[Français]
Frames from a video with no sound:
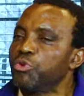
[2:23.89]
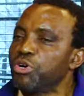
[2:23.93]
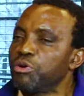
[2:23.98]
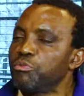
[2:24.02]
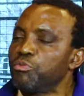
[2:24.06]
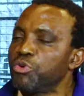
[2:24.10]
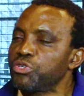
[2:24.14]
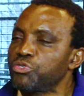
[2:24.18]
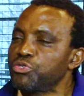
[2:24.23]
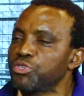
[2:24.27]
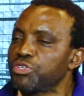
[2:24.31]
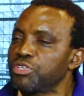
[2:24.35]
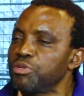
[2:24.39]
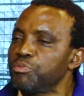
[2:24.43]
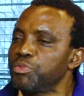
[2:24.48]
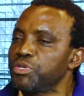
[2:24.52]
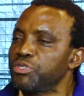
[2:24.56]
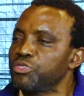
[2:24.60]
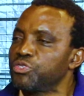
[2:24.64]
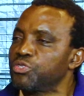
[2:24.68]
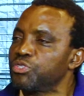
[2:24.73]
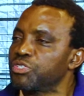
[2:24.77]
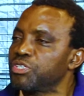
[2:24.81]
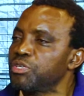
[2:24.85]
moi, ce qui
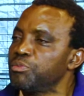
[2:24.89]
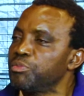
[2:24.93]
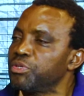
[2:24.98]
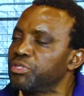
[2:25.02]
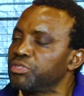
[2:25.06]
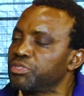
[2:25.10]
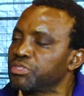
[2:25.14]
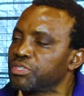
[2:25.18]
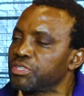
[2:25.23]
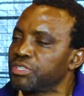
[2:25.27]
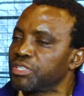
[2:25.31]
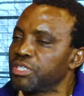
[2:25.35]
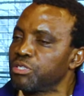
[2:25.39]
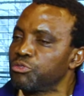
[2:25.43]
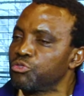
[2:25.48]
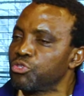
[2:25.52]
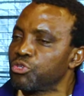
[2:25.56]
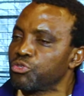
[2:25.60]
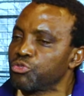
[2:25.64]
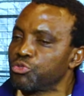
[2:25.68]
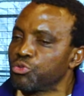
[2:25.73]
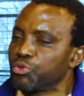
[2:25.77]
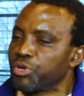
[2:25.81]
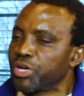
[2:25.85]
m'intriguait
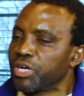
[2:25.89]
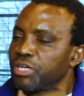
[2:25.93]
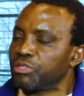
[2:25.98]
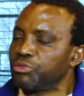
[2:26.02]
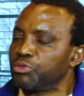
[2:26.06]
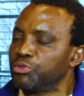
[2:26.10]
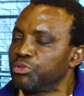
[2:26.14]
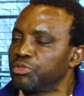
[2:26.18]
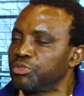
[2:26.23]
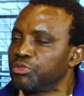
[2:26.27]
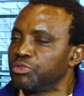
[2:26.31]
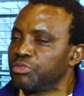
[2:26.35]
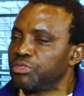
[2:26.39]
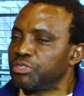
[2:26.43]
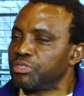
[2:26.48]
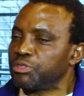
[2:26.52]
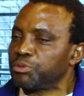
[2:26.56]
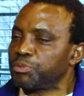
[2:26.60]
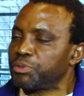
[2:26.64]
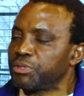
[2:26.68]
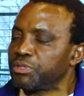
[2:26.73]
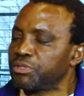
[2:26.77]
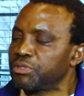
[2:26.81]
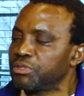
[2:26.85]
dans le cas de,
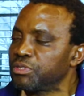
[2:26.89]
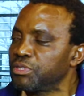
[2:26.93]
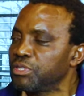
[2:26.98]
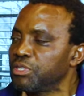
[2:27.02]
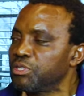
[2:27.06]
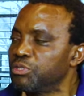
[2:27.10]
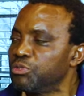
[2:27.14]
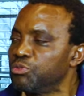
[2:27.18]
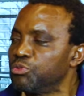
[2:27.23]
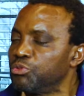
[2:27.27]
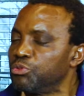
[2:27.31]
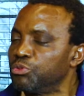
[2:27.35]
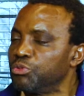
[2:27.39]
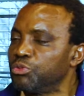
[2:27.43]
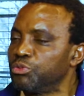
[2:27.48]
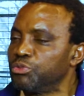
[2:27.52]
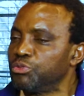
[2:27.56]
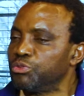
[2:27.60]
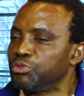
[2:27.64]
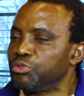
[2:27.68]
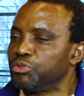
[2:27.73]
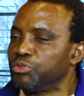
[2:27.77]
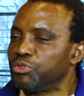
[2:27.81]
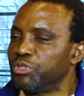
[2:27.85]
l'espèce
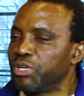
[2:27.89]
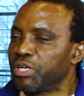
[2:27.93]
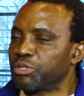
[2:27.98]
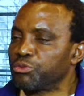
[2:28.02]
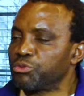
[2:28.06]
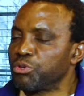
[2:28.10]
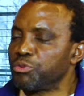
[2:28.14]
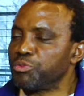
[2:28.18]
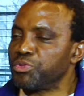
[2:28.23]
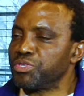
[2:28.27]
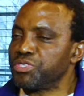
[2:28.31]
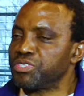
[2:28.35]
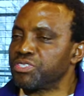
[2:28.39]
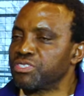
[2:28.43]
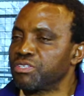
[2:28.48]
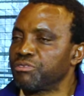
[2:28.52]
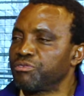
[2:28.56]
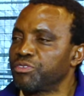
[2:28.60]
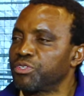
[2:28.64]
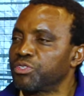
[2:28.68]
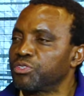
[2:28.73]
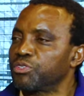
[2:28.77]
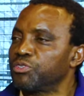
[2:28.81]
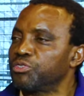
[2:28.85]
de, l'actuel ministre des
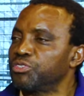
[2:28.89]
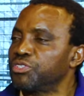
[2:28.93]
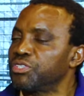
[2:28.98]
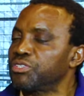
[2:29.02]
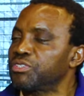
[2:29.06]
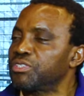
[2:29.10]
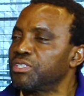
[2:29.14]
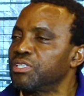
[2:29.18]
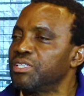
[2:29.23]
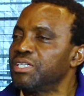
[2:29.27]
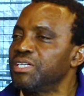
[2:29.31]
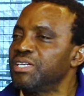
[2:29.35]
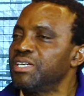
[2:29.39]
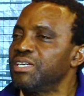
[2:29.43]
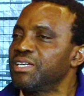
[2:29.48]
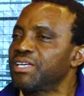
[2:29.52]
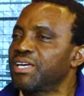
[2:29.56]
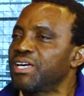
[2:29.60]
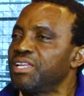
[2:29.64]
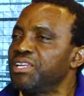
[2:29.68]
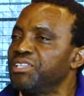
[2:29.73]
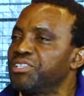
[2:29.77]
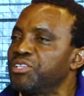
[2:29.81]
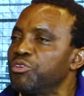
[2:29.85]
Affaires étrangères, c'est
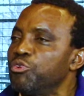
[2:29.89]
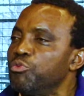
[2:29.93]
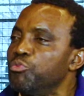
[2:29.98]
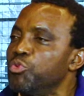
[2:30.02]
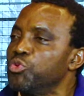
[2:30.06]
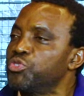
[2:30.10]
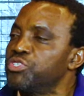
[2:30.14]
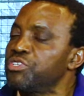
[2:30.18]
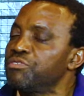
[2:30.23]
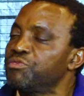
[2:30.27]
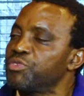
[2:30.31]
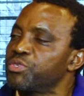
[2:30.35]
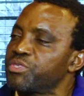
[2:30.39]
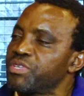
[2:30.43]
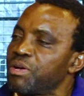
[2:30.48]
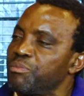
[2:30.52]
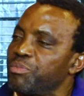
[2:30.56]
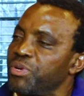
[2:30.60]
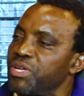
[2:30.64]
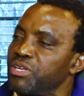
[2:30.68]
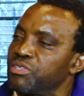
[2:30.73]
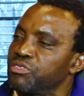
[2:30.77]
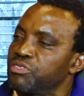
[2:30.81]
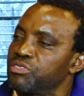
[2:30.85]
quel était le motif de sa
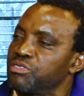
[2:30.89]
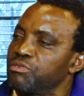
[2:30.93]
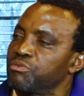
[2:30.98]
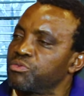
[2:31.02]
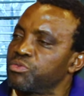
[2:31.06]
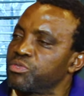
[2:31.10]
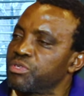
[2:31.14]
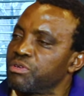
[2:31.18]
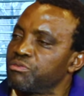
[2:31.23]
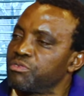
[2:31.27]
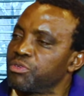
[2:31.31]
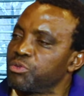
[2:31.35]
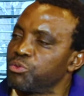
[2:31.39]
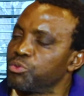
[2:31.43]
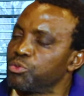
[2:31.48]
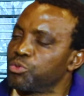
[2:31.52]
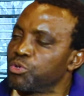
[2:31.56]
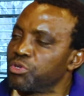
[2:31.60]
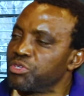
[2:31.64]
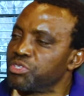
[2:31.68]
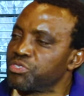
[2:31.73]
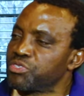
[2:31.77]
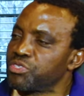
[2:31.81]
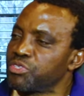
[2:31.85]
plainte, si vous avez eu
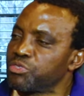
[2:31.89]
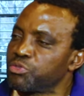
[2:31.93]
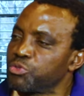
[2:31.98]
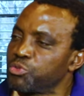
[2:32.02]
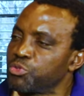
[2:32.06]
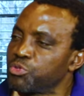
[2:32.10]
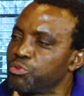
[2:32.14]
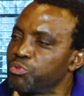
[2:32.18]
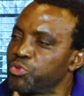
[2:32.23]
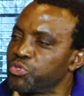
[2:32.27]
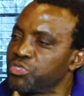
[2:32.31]
connaissance de ce